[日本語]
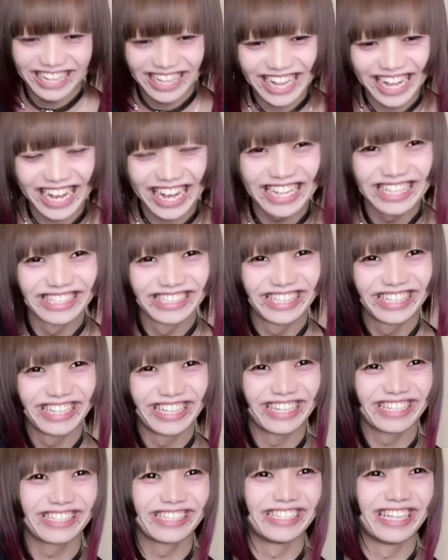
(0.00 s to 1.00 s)
てな感じで
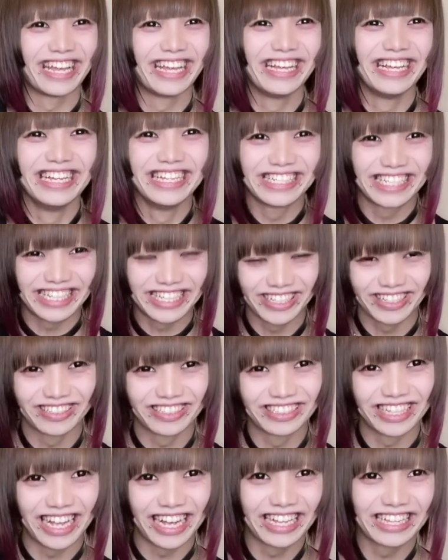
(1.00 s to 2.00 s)
ですね、早
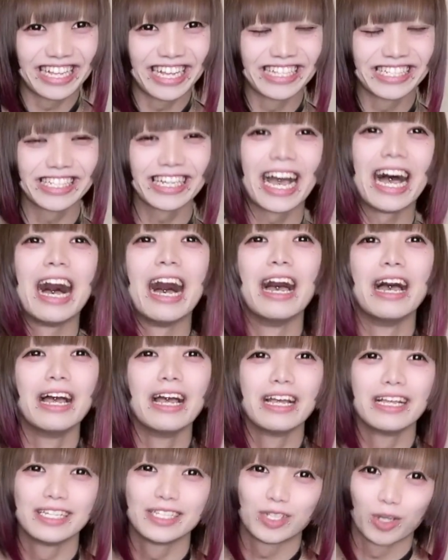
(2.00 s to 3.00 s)
速なんですが
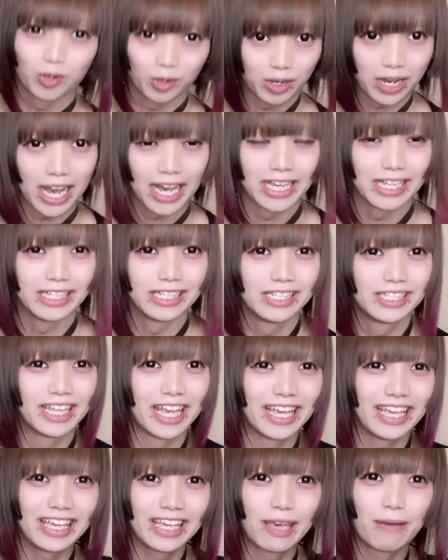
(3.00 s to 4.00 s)
紹介し
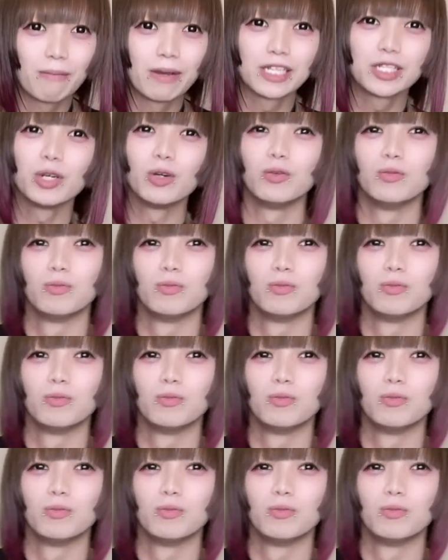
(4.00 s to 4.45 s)
ていきましょう。